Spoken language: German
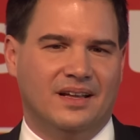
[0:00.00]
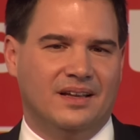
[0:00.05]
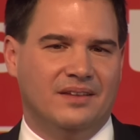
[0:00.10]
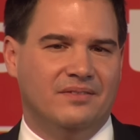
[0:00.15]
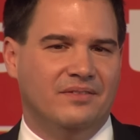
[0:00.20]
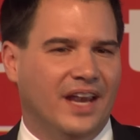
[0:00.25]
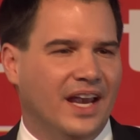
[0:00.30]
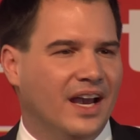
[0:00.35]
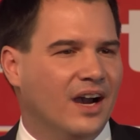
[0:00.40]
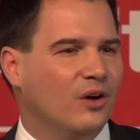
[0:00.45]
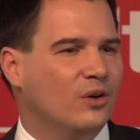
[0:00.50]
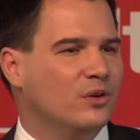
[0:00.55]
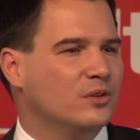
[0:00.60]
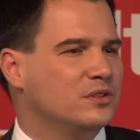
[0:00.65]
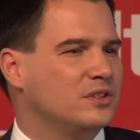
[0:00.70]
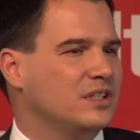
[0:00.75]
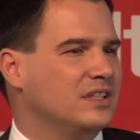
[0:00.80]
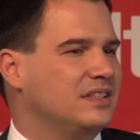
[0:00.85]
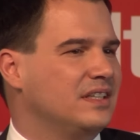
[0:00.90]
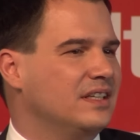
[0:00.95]
wer
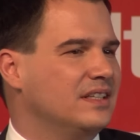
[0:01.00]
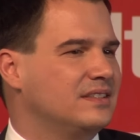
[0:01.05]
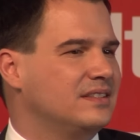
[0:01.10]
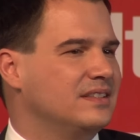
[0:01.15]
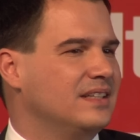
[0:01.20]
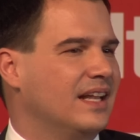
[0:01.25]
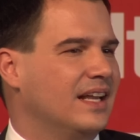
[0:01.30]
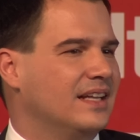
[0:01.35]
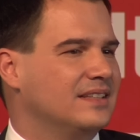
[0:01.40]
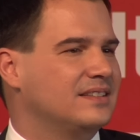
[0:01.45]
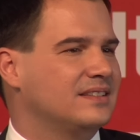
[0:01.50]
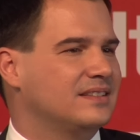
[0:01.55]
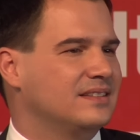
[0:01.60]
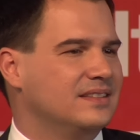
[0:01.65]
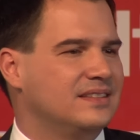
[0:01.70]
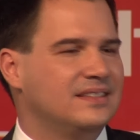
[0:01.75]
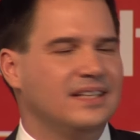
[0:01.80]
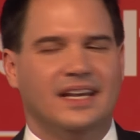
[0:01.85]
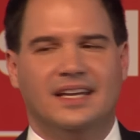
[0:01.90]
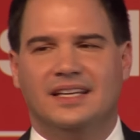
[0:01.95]
uns in diesen letzten
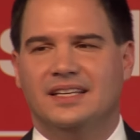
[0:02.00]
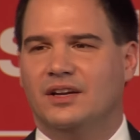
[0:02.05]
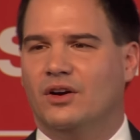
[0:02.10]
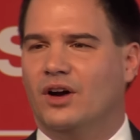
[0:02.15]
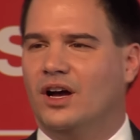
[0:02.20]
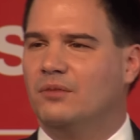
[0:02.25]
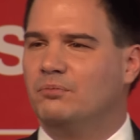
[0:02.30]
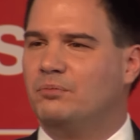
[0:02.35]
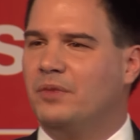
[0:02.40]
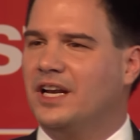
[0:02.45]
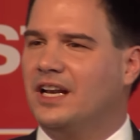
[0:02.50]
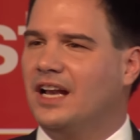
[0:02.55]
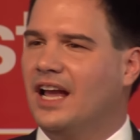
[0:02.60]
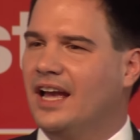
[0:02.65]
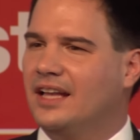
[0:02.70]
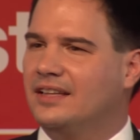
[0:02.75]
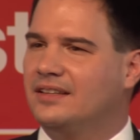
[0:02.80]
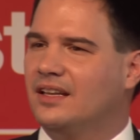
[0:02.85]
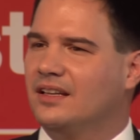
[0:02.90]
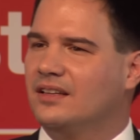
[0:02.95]
zehn Jahren
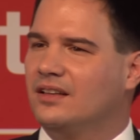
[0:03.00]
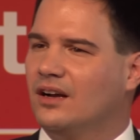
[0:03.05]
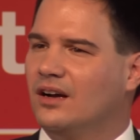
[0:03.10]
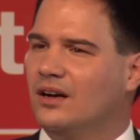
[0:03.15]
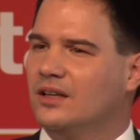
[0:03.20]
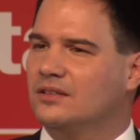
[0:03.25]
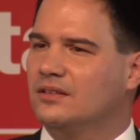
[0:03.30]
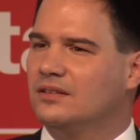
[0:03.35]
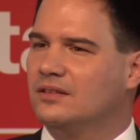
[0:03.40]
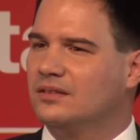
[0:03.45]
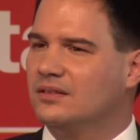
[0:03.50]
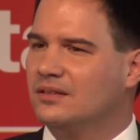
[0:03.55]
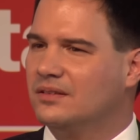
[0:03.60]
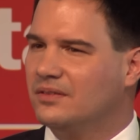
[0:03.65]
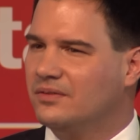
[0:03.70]
begleitet hat,